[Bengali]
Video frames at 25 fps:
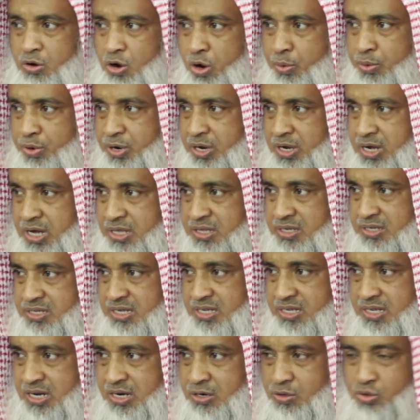অপরে হাদিসে
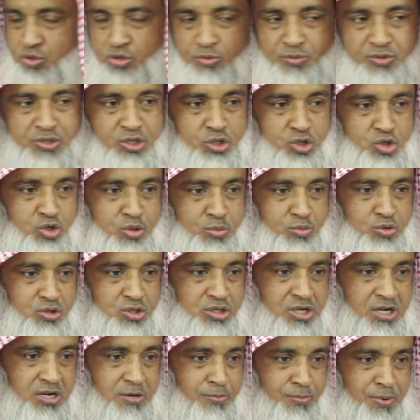আজ আল্লাহ রসুল
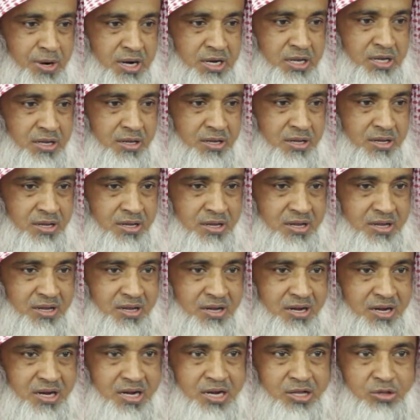সমুদ্রের পানি
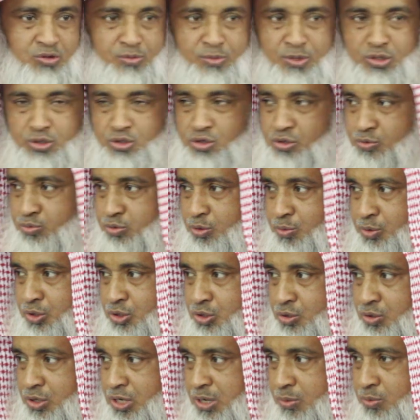এটা তোমার জন্য
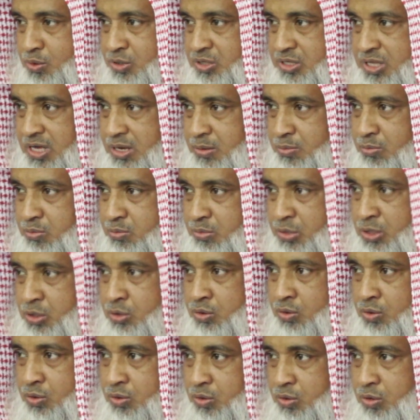পবিত্র এবং তার
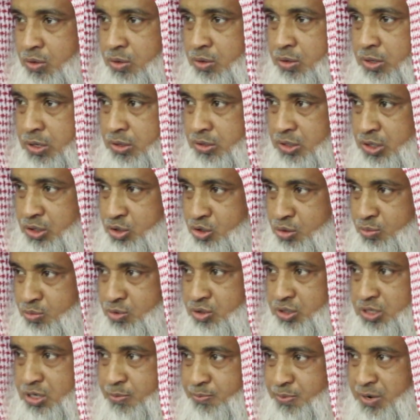মৃত অর্থাৎ
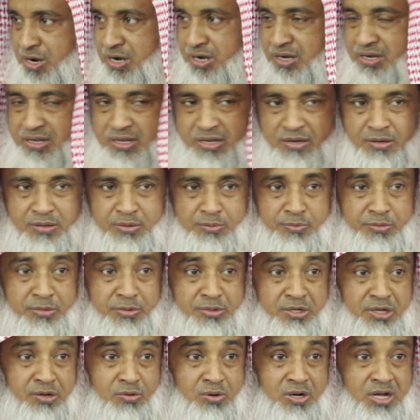সমুদ্রের প্রাণী
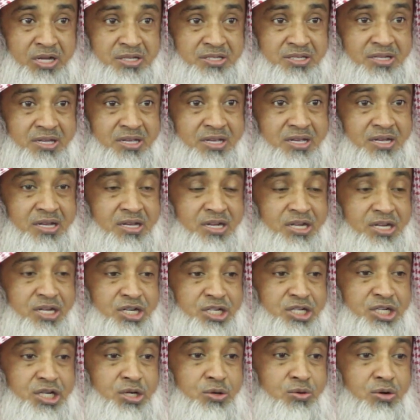যেগুলো আছে
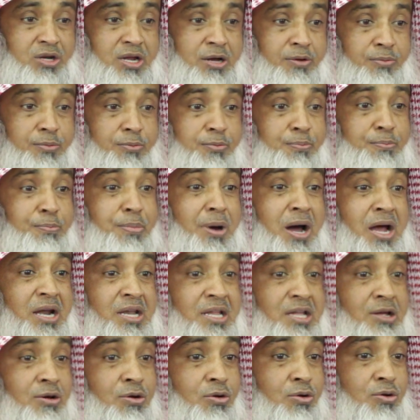সেগুলা
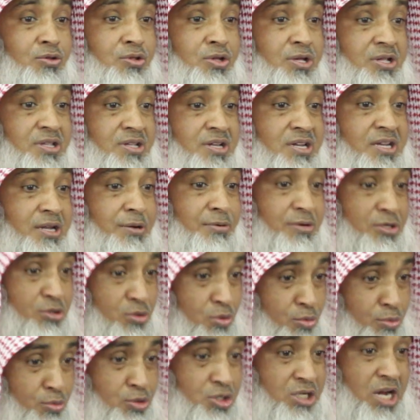পানি হলো যে যেটা
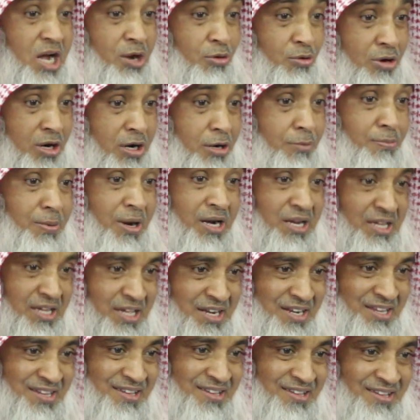সাগরের পানি
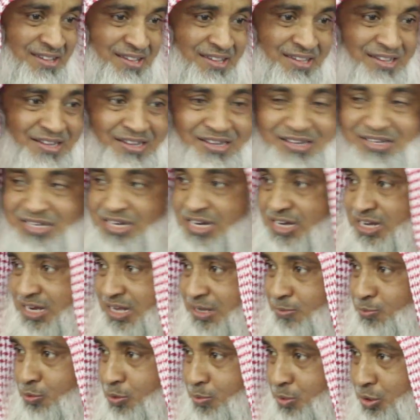আর কি সেটা
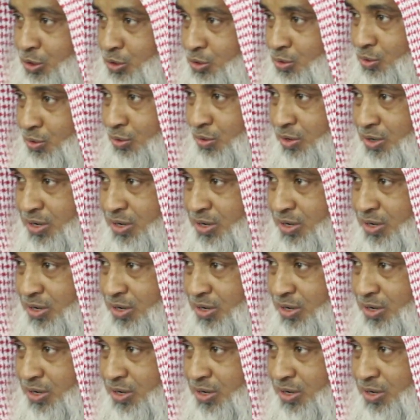পবিত্র